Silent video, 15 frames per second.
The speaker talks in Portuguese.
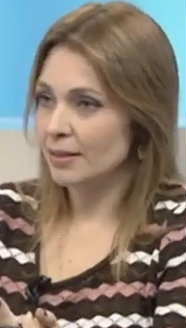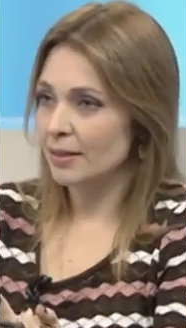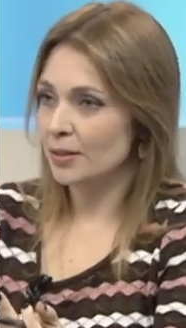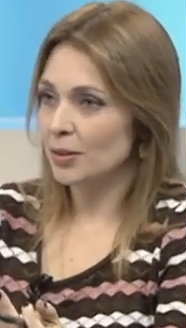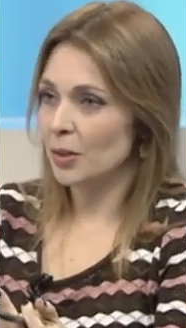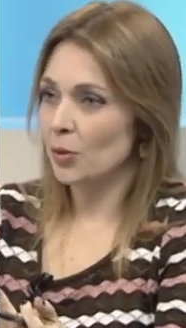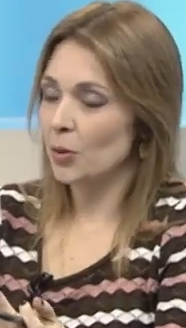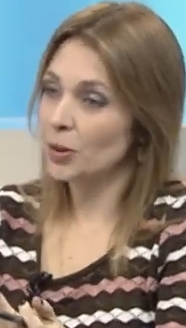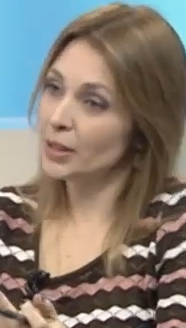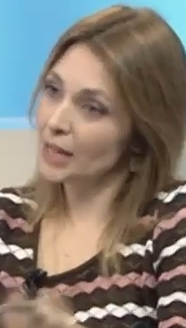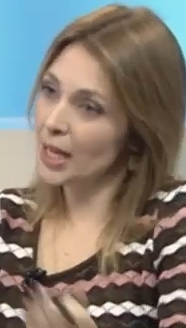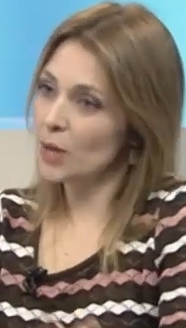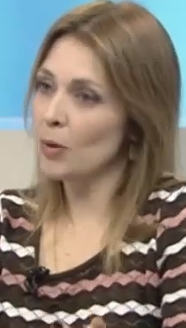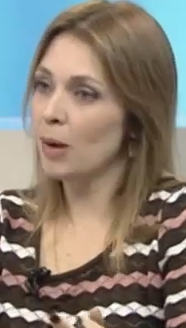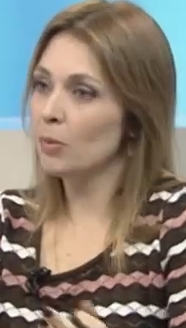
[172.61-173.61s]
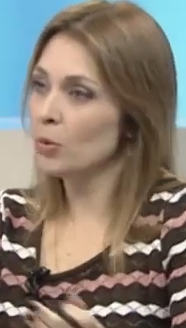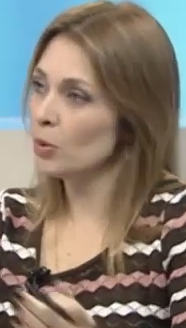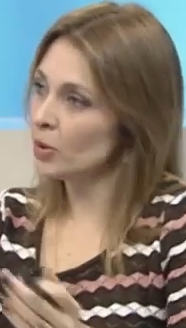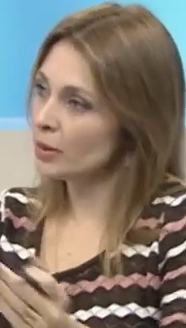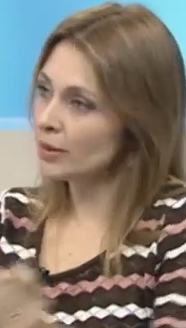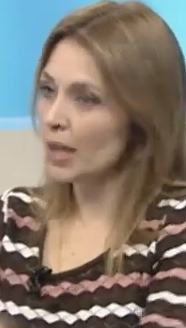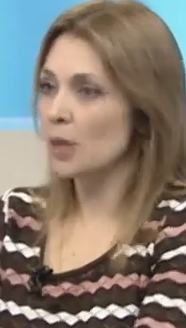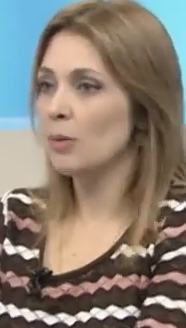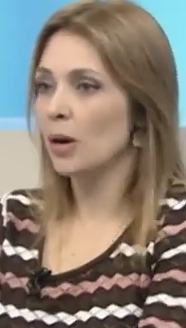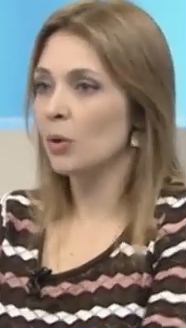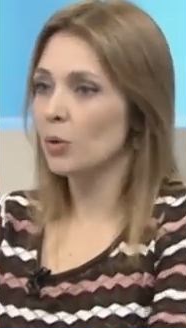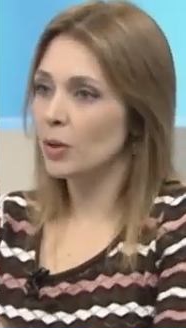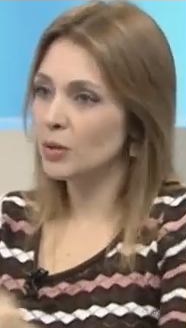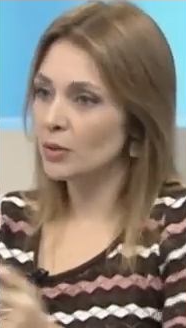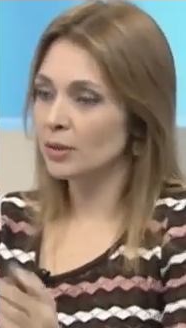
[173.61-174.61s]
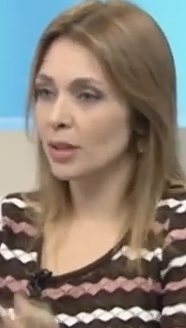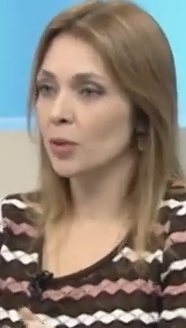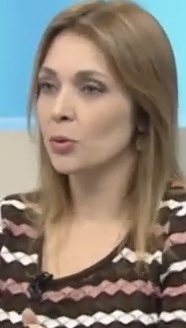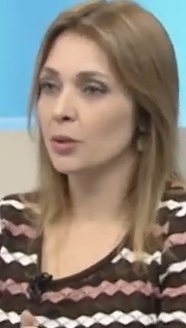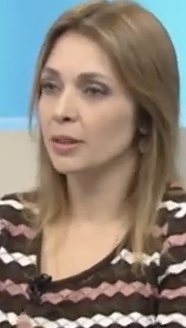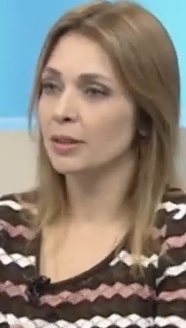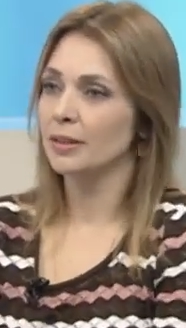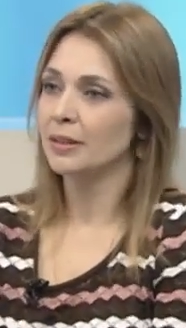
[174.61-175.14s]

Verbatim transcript: Então, talvez... ou tem um amor, ou tem uma coisa, ou tem outra.